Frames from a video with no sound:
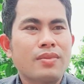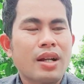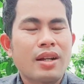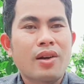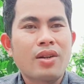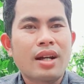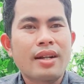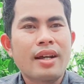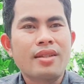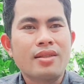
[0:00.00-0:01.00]
nói là
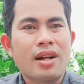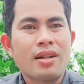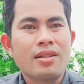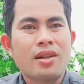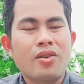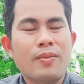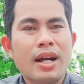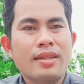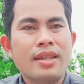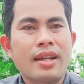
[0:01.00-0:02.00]
để từ từ, rồi cô bác
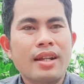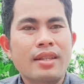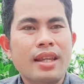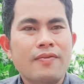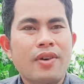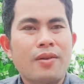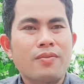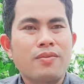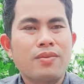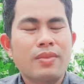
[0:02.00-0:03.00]
anh chị là trách
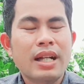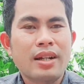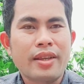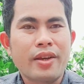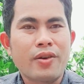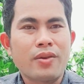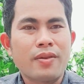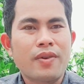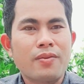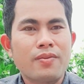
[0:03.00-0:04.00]
Phong rất là nhiều, thì
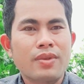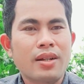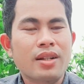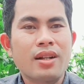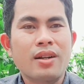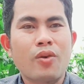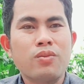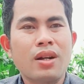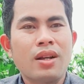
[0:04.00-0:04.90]
Phong thật sự là cũng